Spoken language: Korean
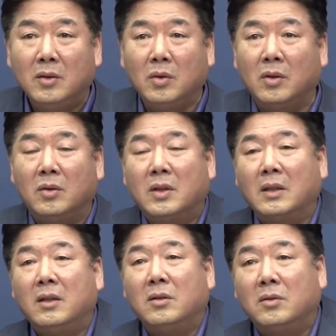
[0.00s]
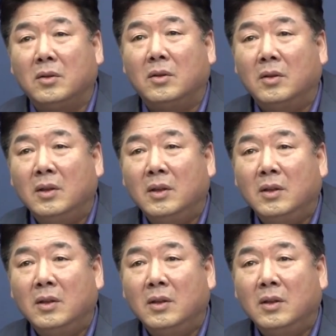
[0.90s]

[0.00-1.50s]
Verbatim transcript: 또 상대적으로